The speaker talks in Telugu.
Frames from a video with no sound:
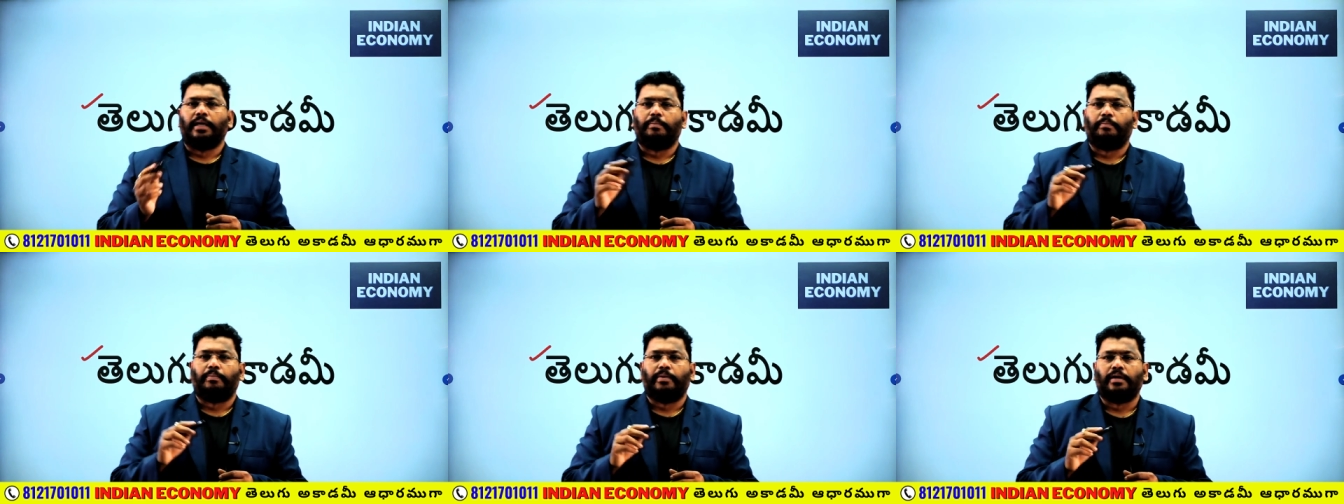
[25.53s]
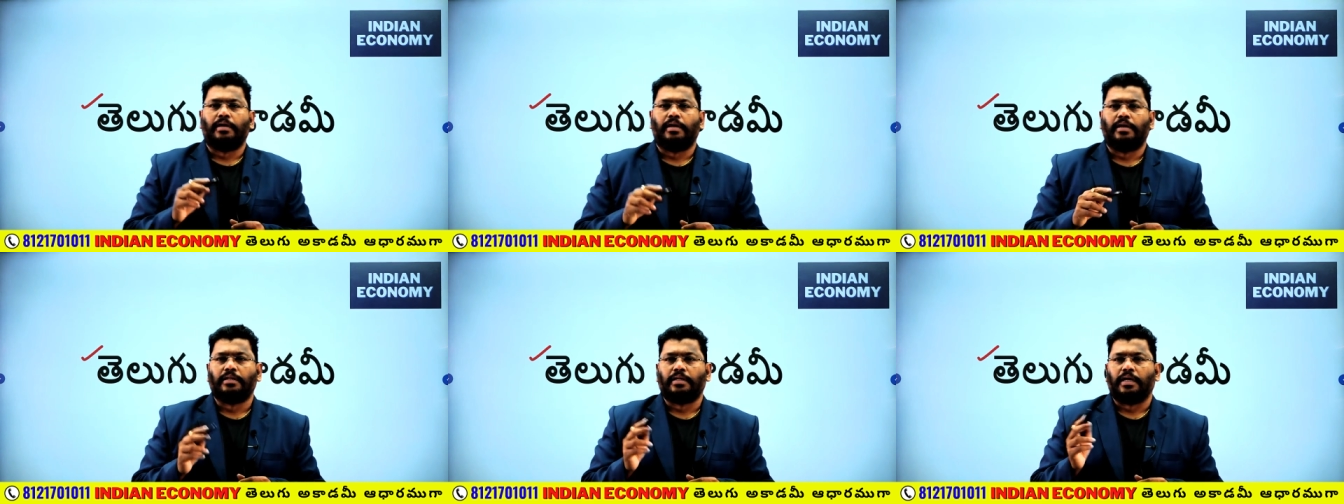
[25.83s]
ఏపీ
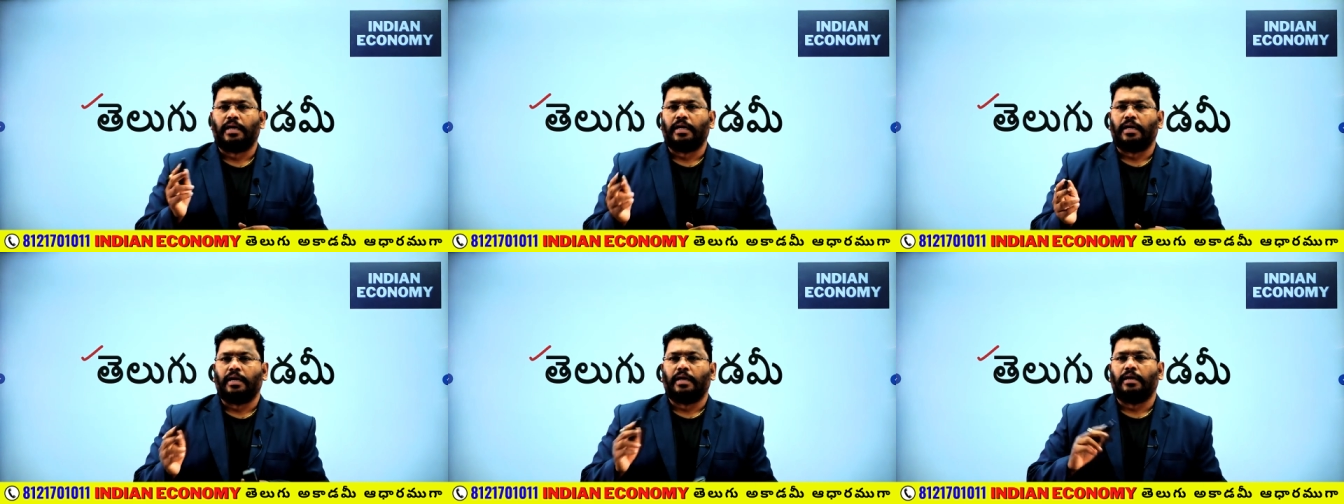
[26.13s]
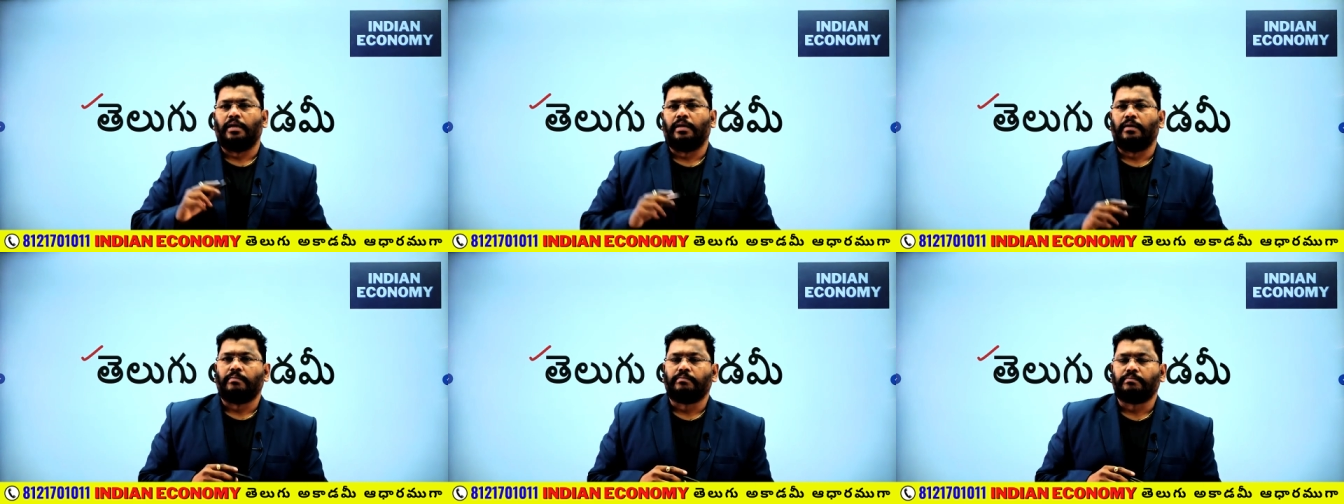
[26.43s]
అండ్
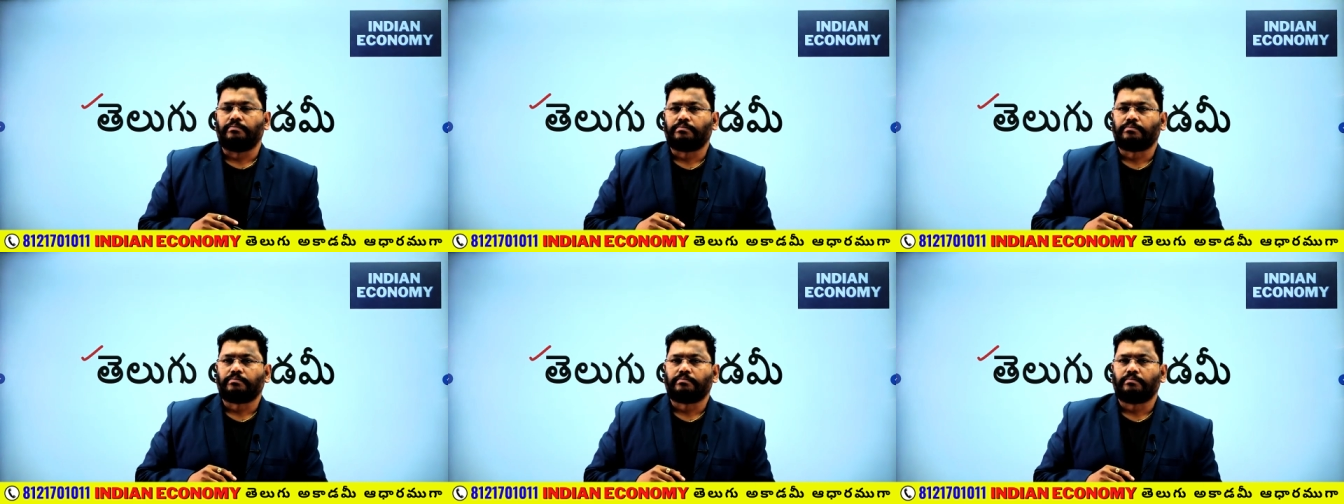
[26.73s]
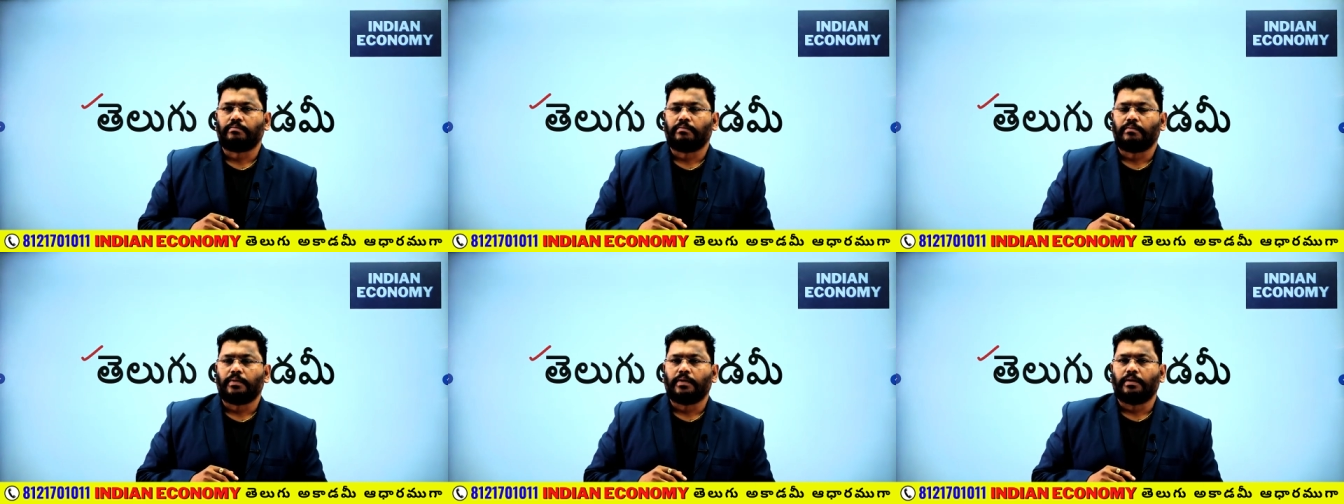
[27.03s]
తెలంగాణ
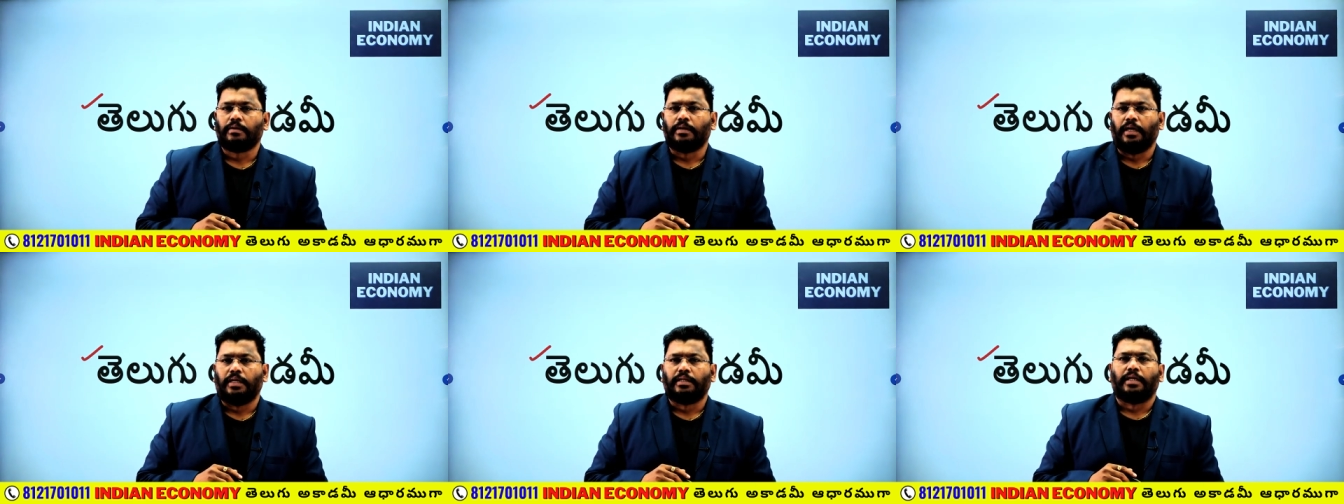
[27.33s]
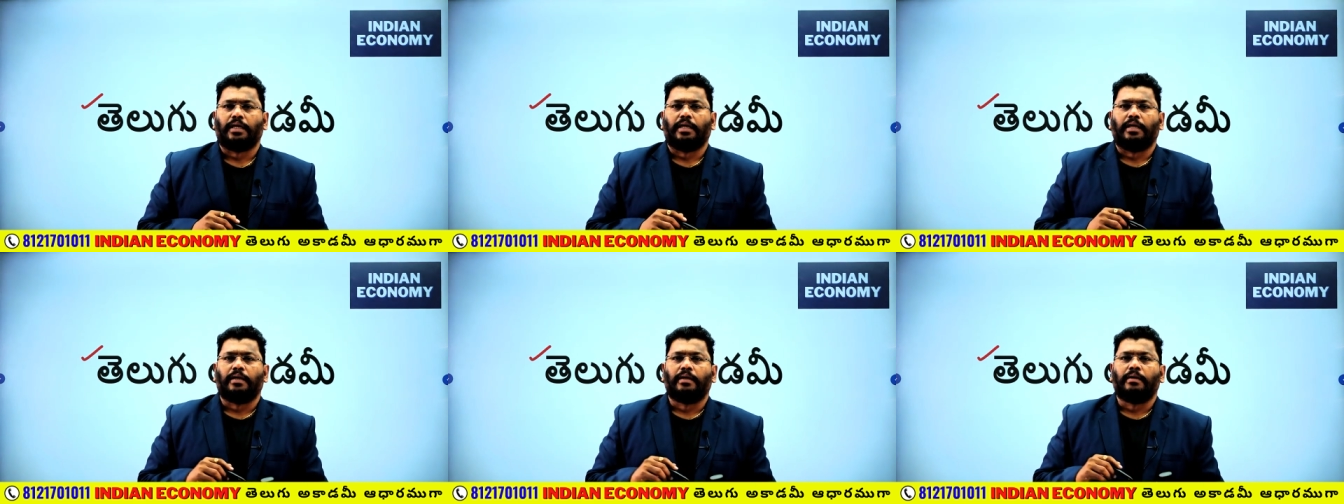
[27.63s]

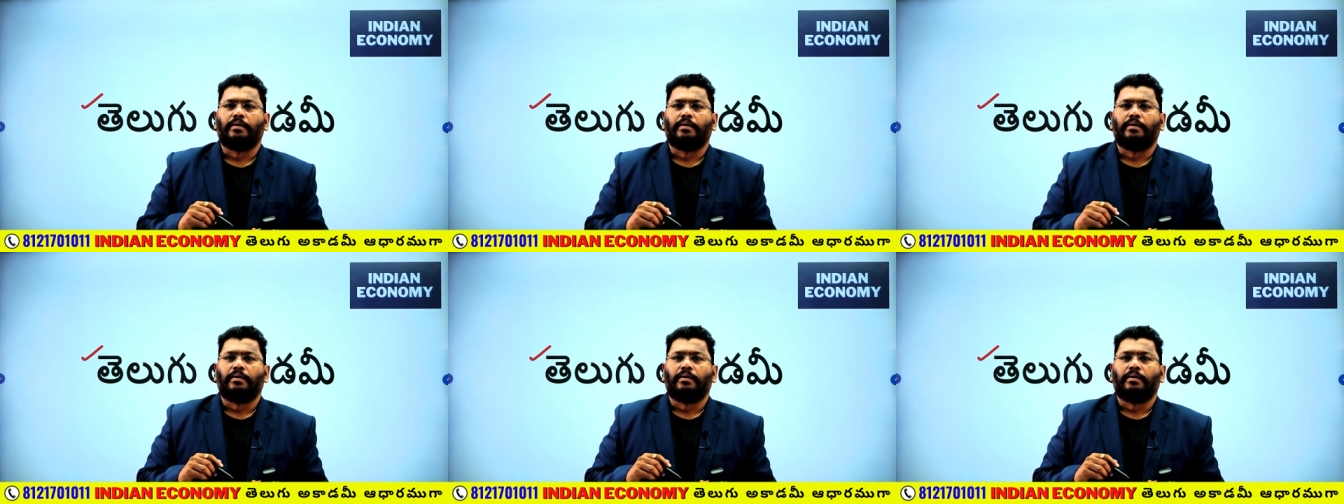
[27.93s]
అయితే